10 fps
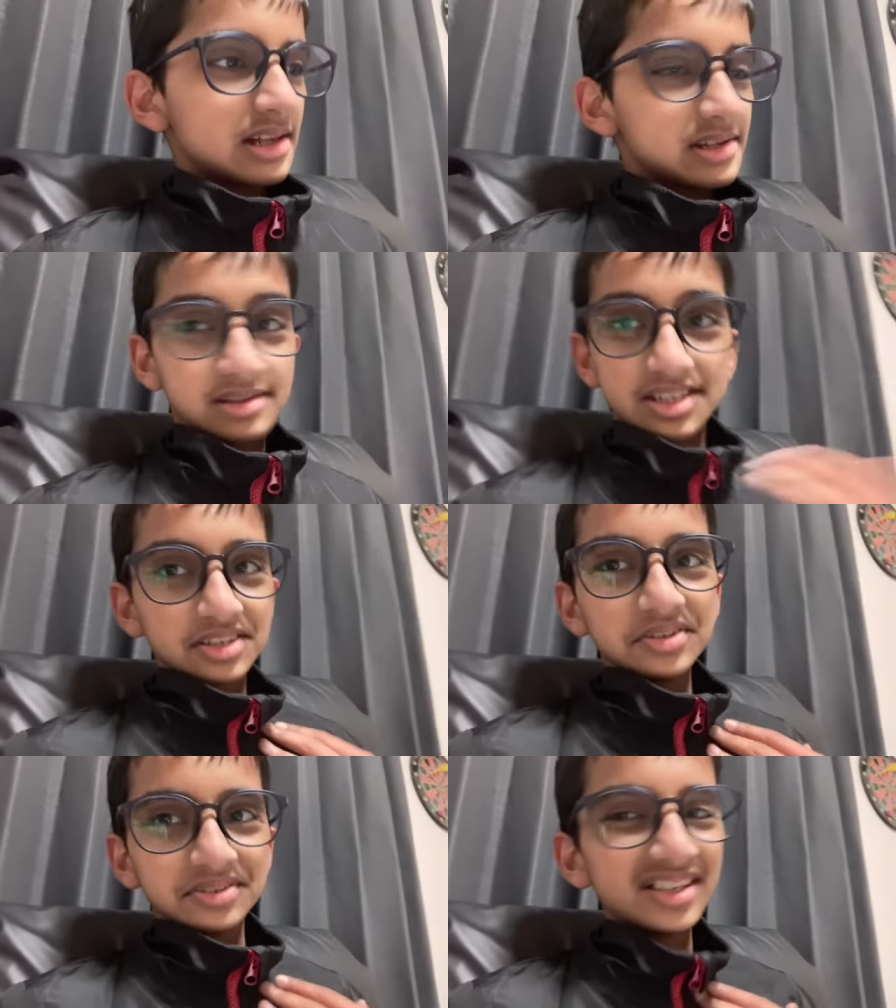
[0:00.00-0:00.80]
यकीन
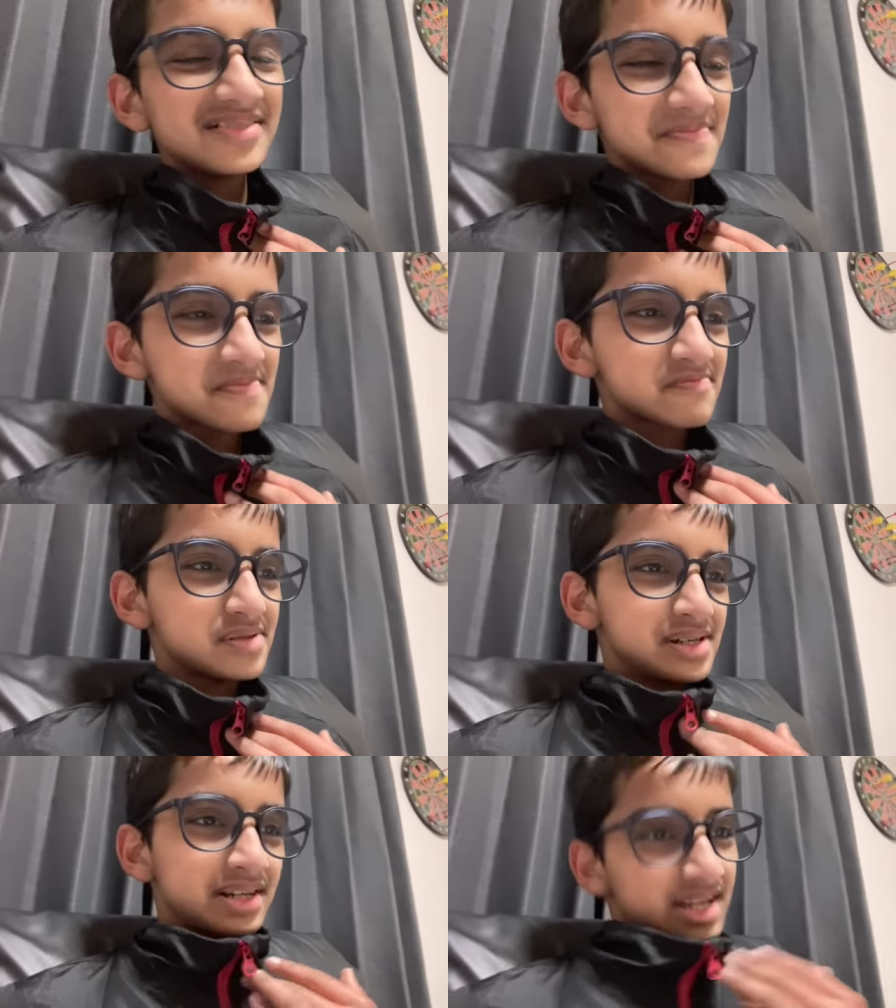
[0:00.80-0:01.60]
नहीं हो रहा
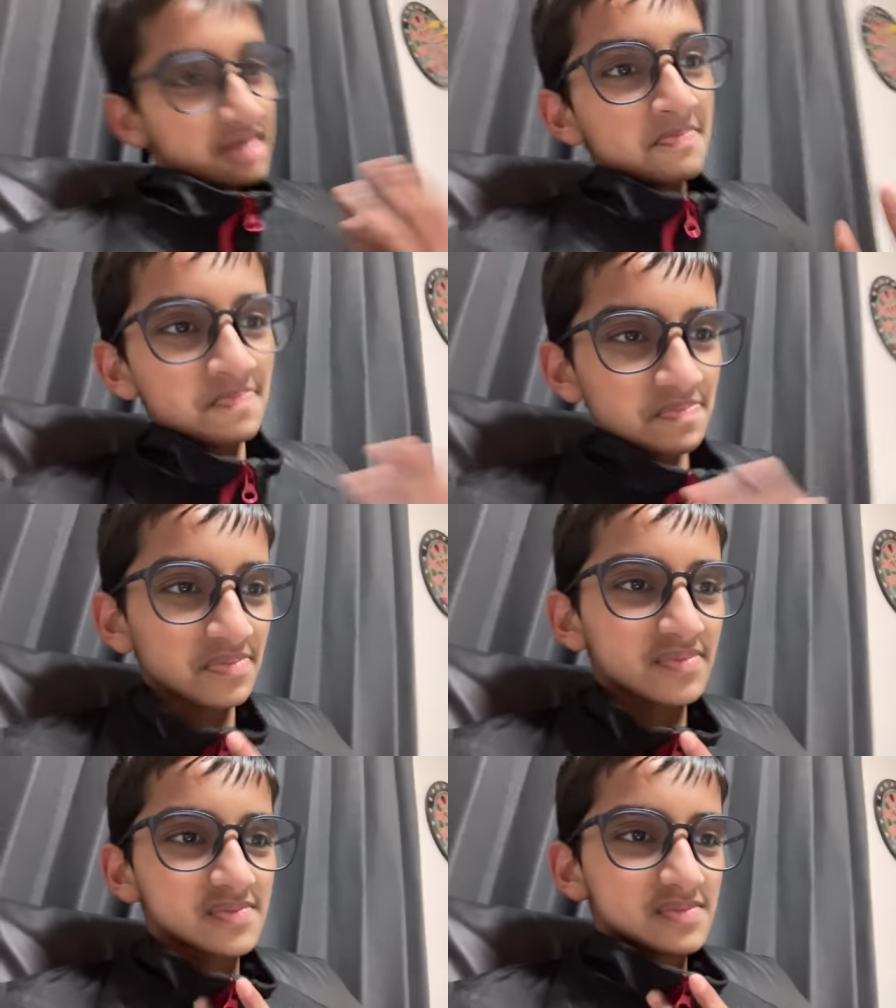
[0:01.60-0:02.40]
पर है
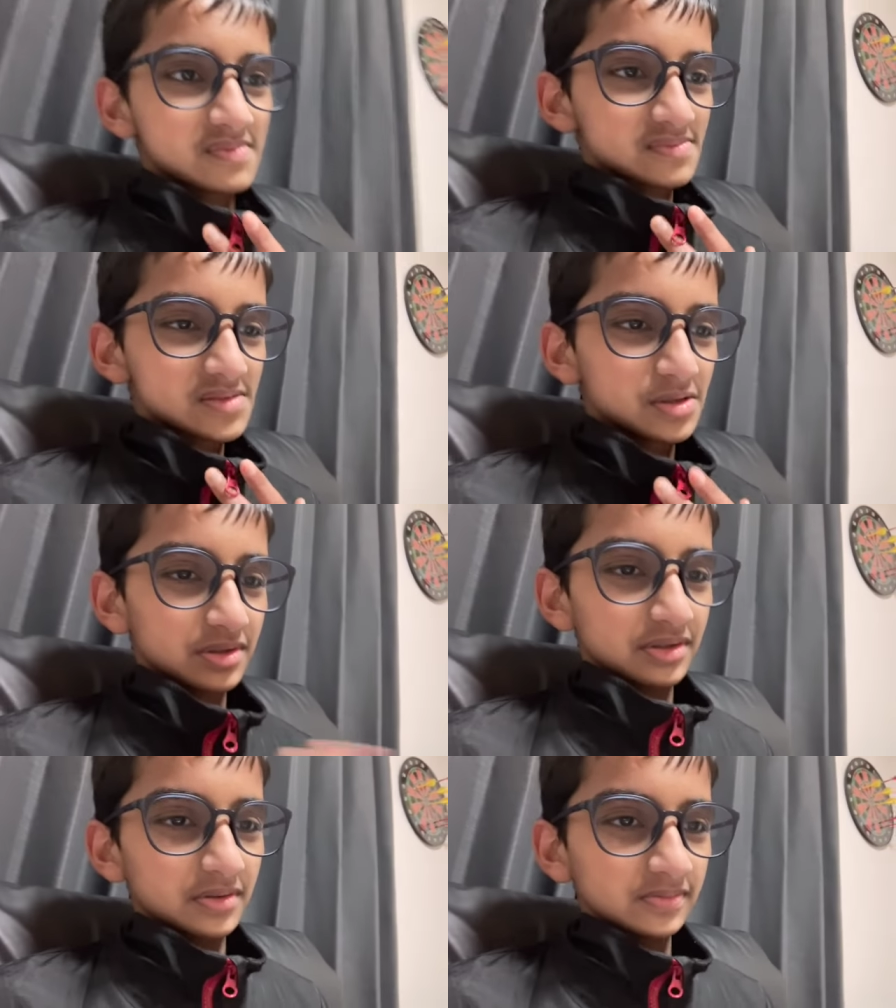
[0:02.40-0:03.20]
तो
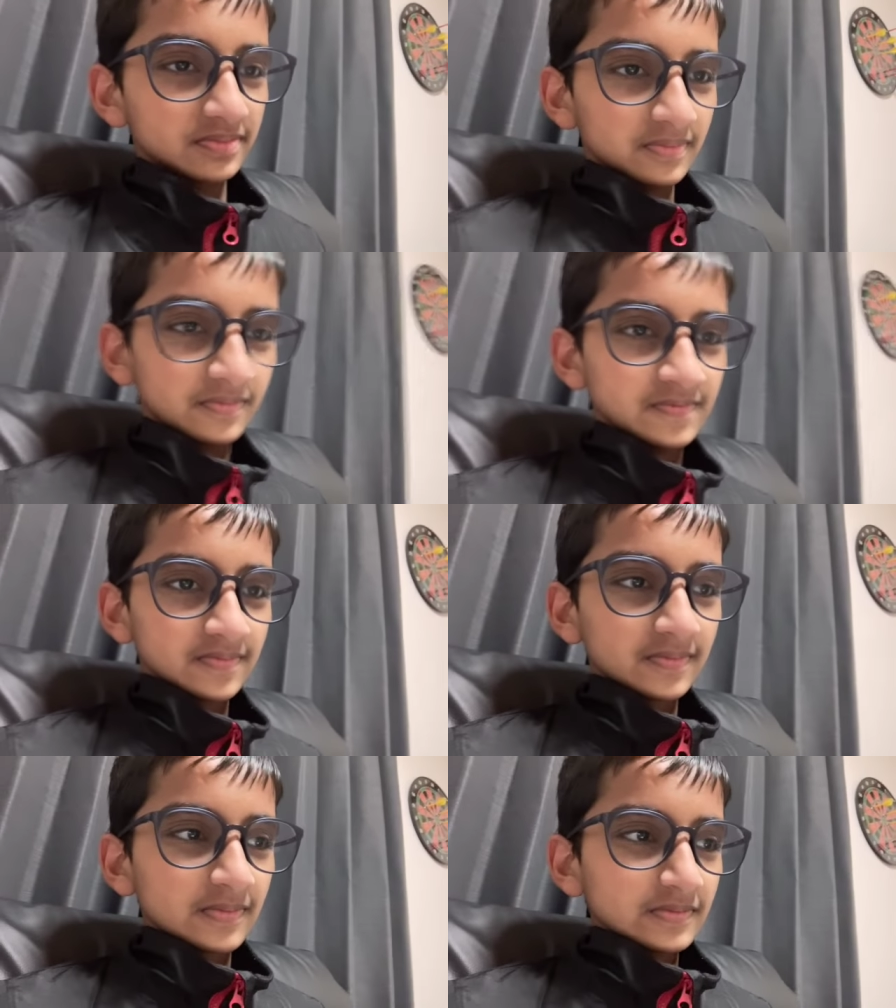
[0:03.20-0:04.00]

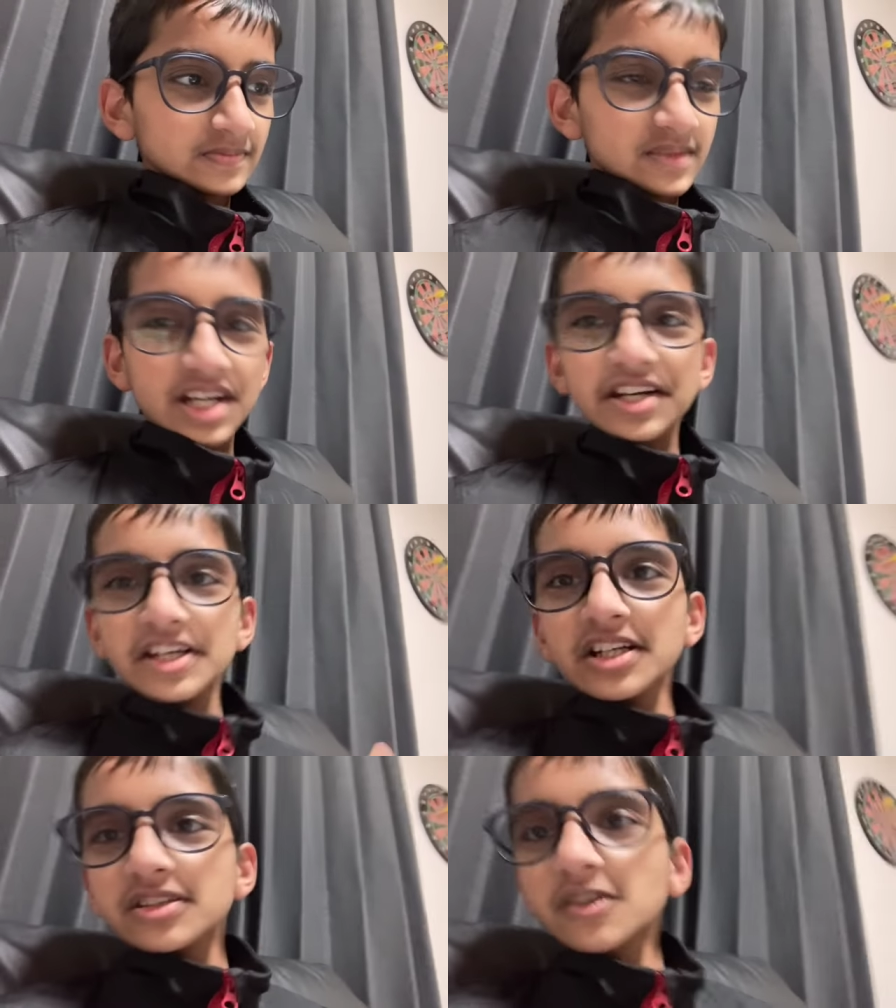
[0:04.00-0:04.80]

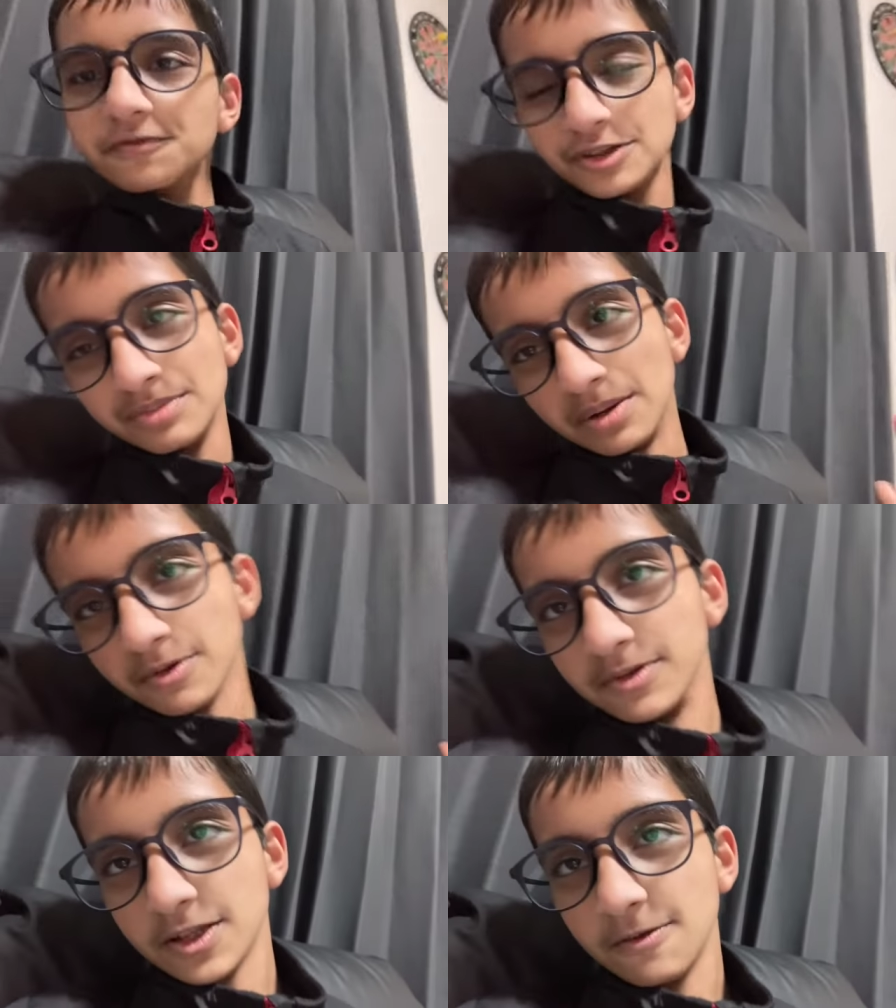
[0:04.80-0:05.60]
एडिटिंग करता हूँ फिर मैं आपको